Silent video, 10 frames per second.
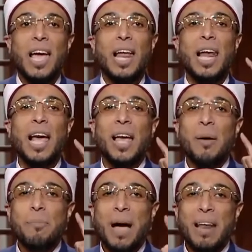إلا
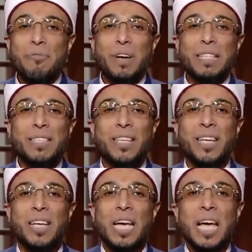مع
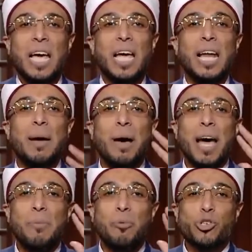الفتح إلا
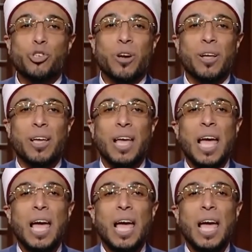مع البشرى